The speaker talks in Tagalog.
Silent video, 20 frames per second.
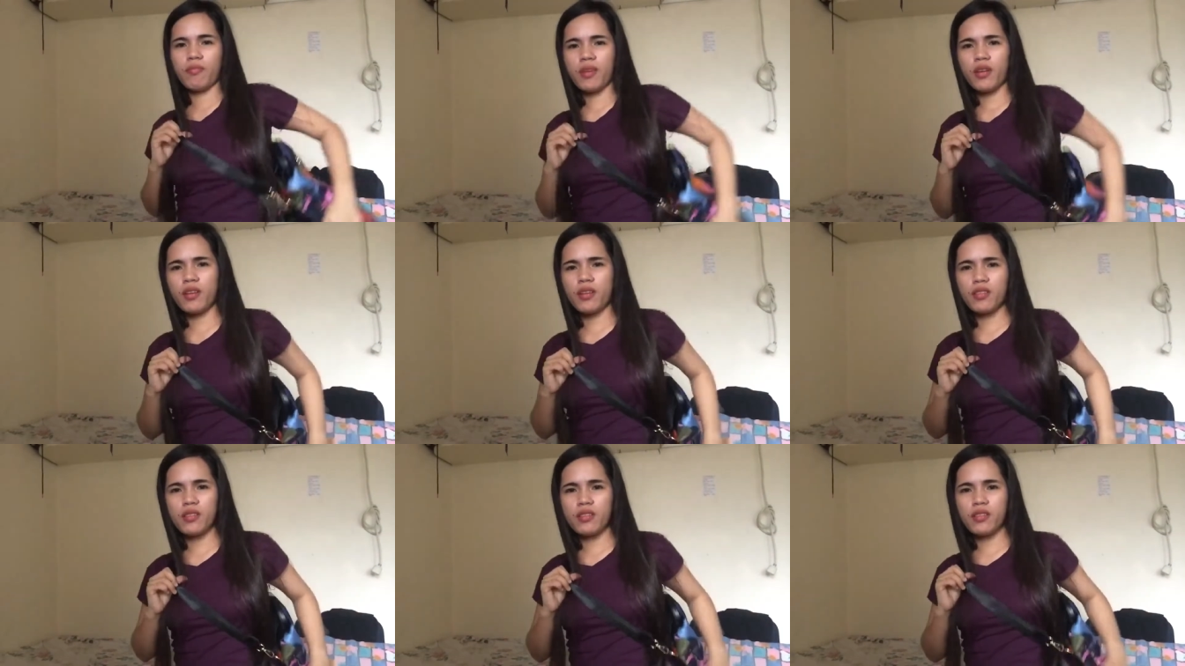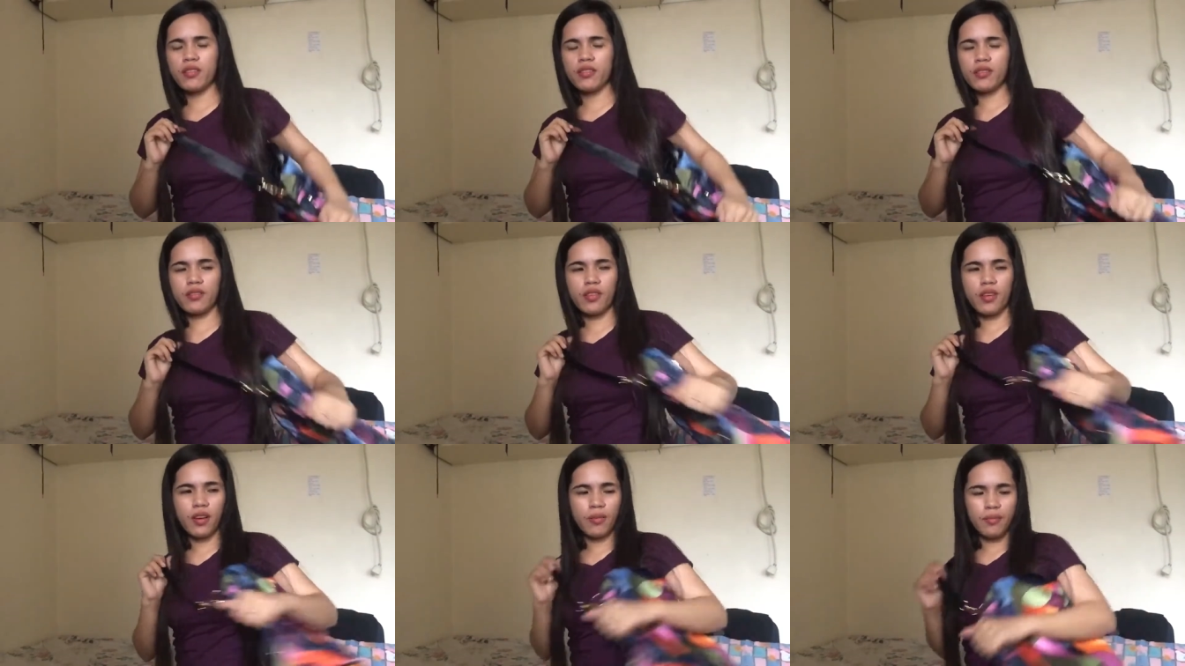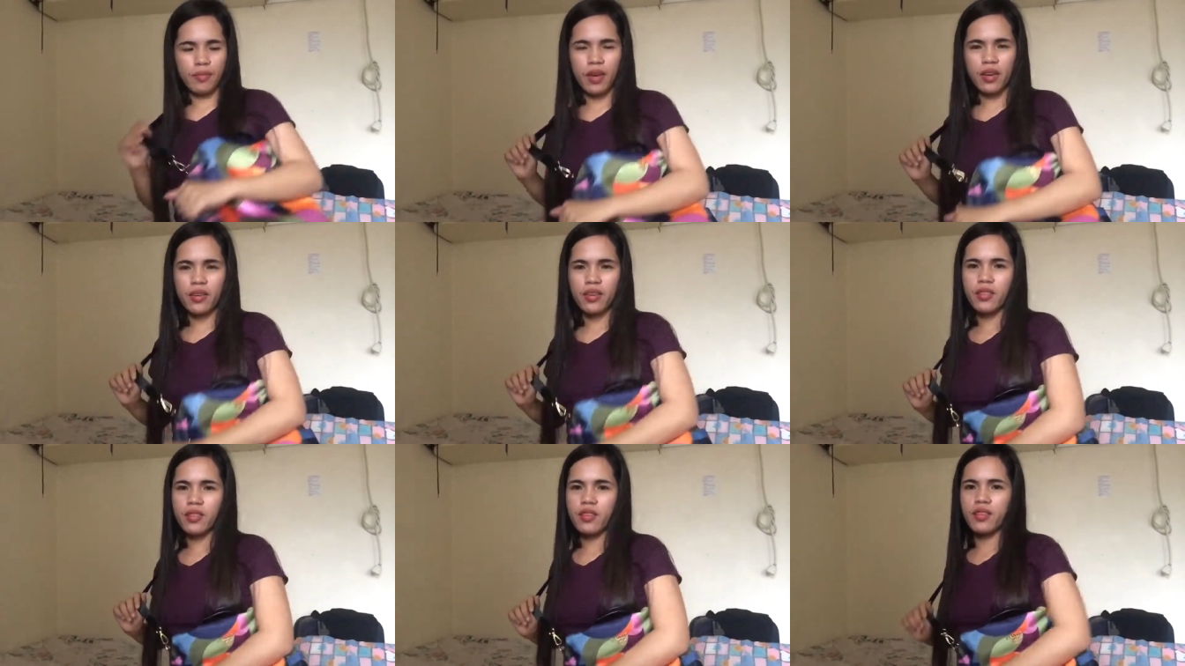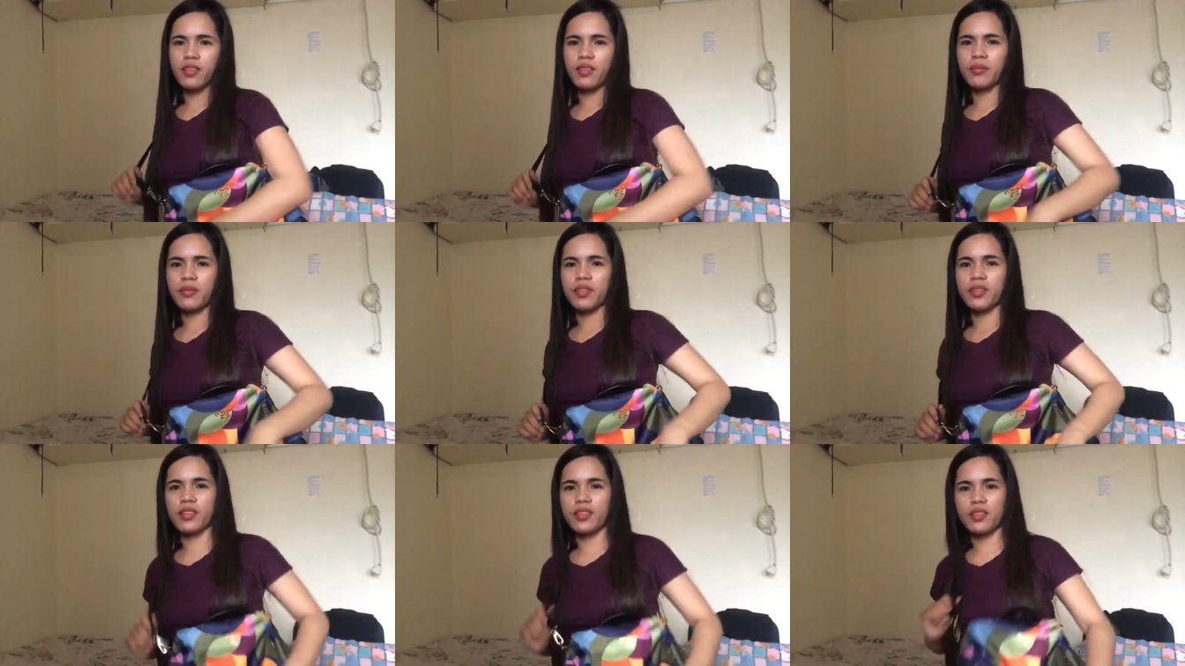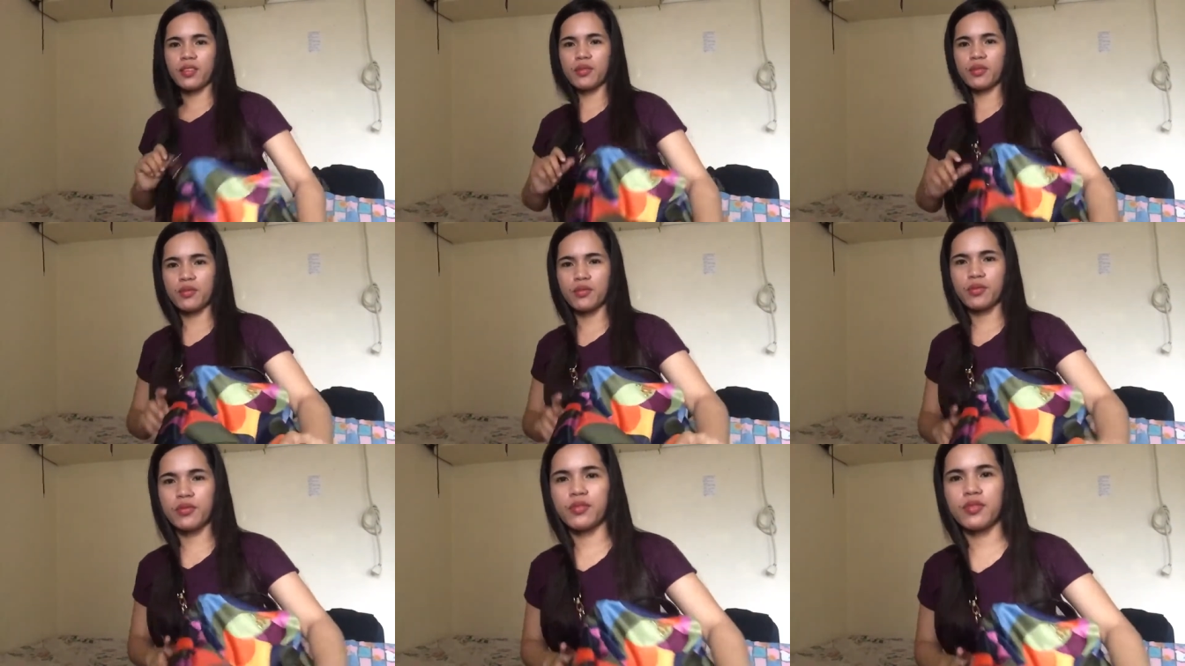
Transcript: parang, ang, ang pangit din naman, ganito.